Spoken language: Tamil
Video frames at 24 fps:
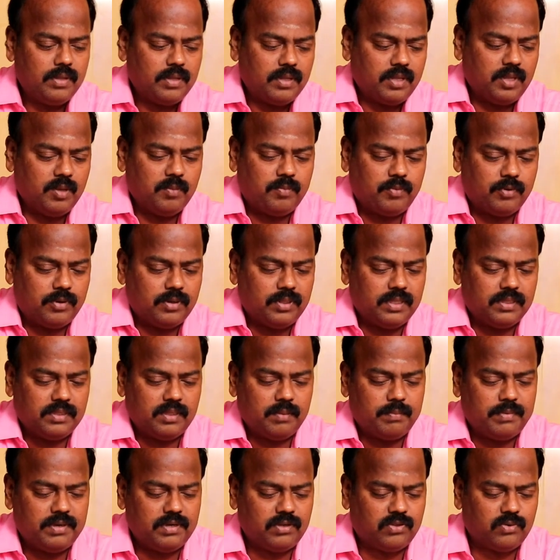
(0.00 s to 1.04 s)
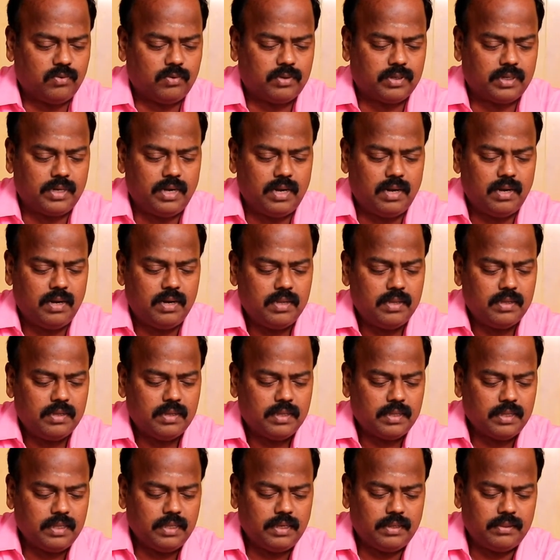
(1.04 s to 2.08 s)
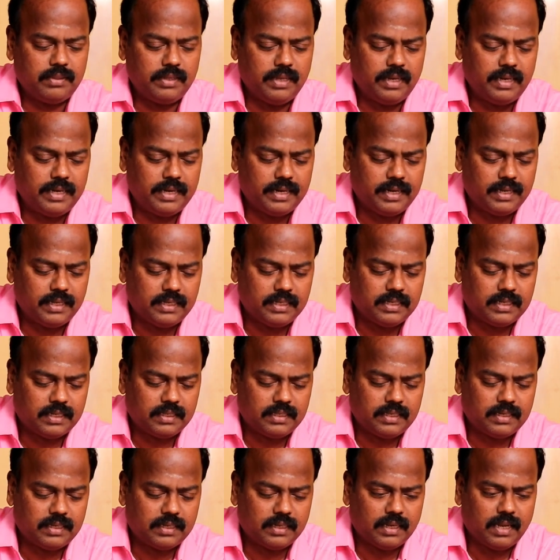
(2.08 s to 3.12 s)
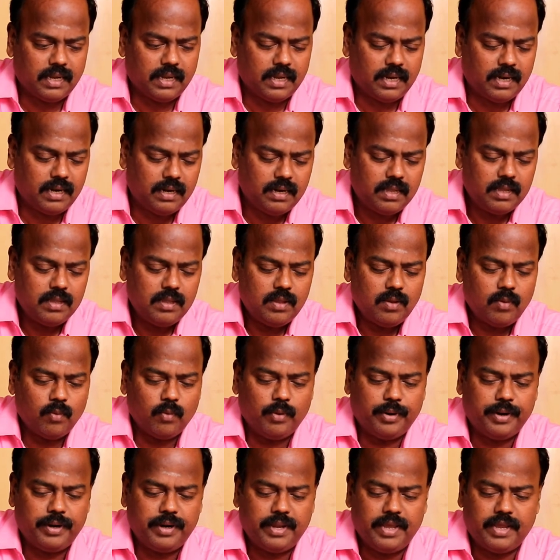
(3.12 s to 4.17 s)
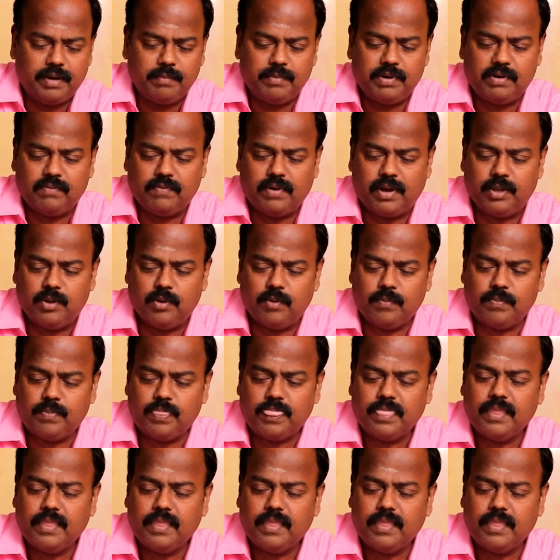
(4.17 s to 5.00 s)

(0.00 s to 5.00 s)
இப்பொழுது இந்த மின்சுற்றில் இறுதியில் என்ன இருக்கிறது என்றால் ஒரு நேர்மின்வாயும்